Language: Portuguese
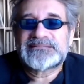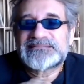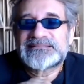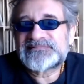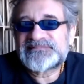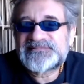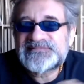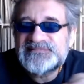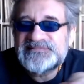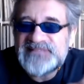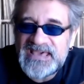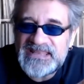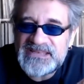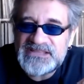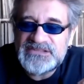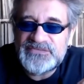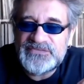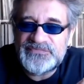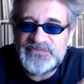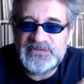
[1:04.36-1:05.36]
série
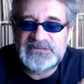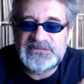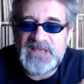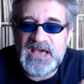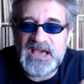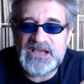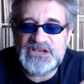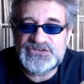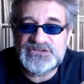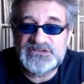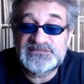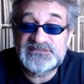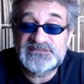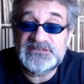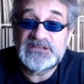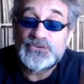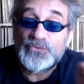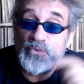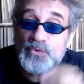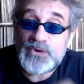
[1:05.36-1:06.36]
de vantagens.
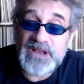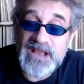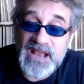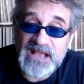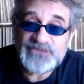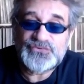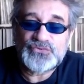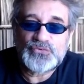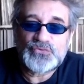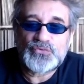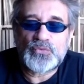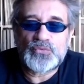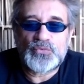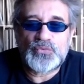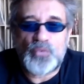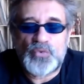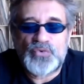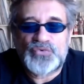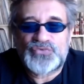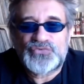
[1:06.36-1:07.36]
E no caso do, do
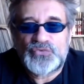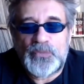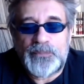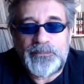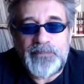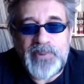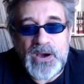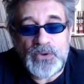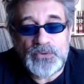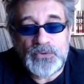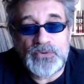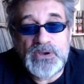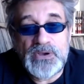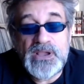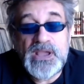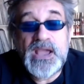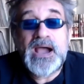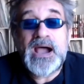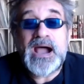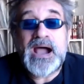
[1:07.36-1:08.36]
curso do Paulo,
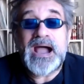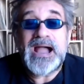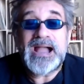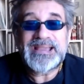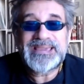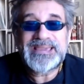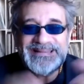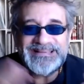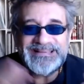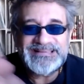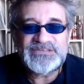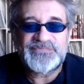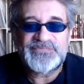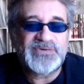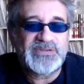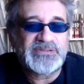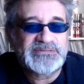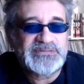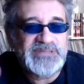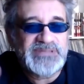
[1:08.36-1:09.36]
a grande
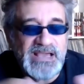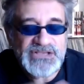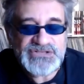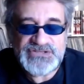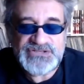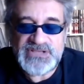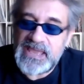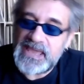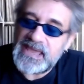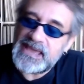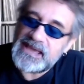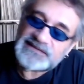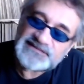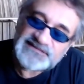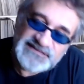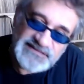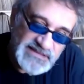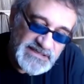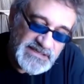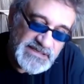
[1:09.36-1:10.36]
vantagem é a
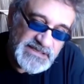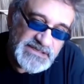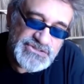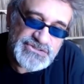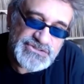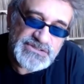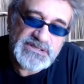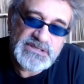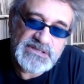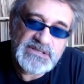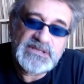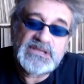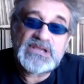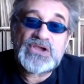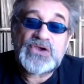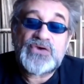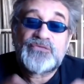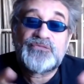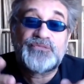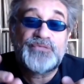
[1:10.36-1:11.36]
seguinte:
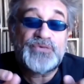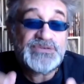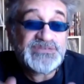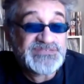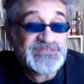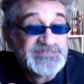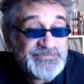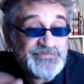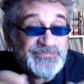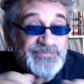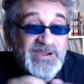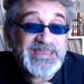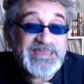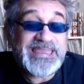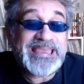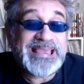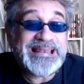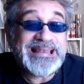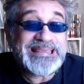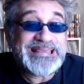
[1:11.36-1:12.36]
você vai
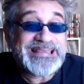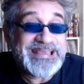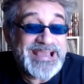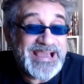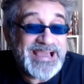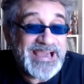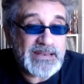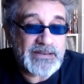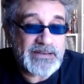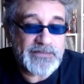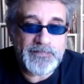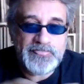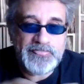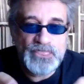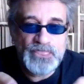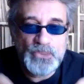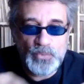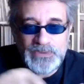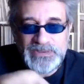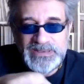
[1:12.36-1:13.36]
clicar
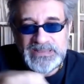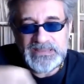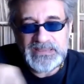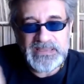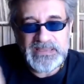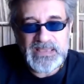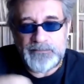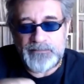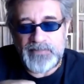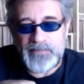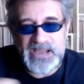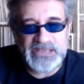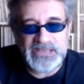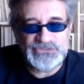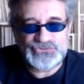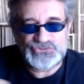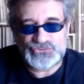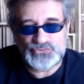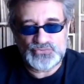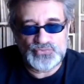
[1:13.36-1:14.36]
no link
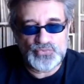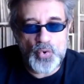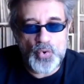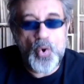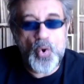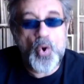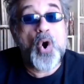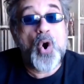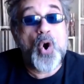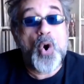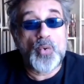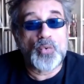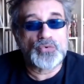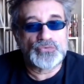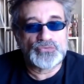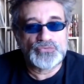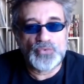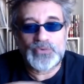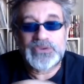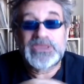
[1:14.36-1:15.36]
abaixo ou
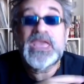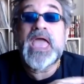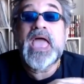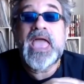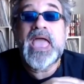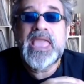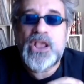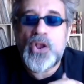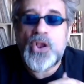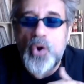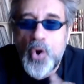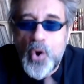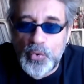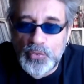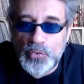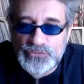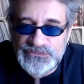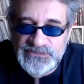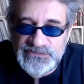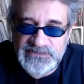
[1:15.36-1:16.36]
no QR
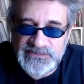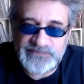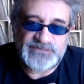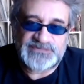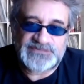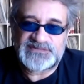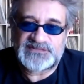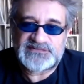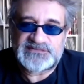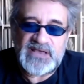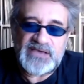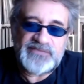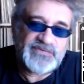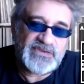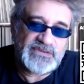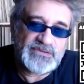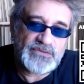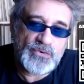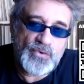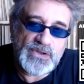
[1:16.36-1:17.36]
Code que você está
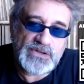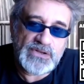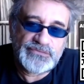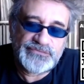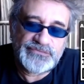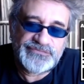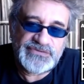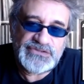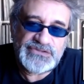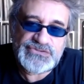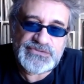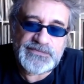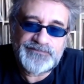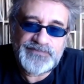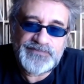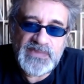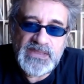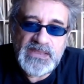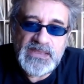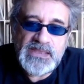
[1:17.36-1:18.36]
vendo agora no vídeo
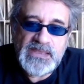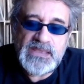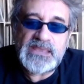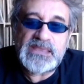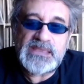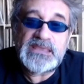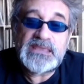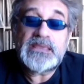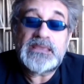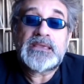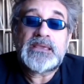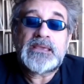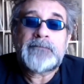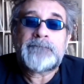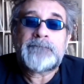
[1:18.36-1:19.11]
e